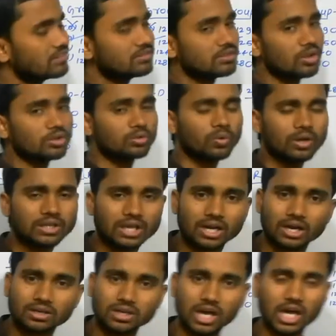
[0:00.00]
नौ
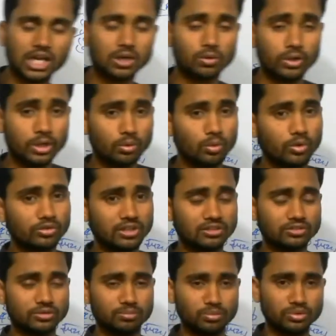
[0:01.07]
अट्ठारह को ये क्वेश्चन
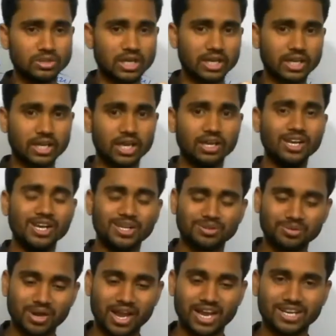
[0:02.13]
पूछा गया तो
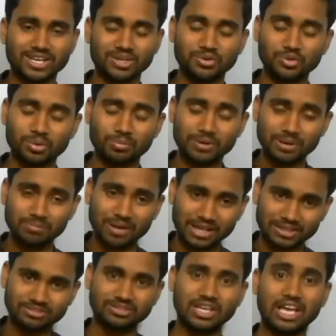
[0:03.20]
है ना ग्रुप डी
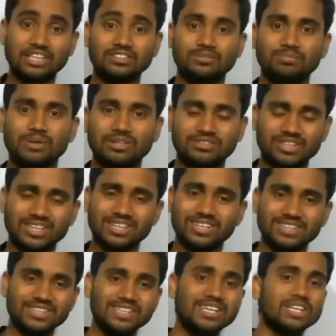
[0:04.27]
मैथ्स स्पेशल
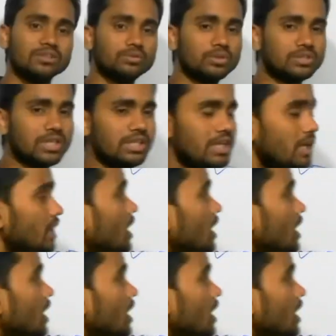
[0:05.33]
तो चलिए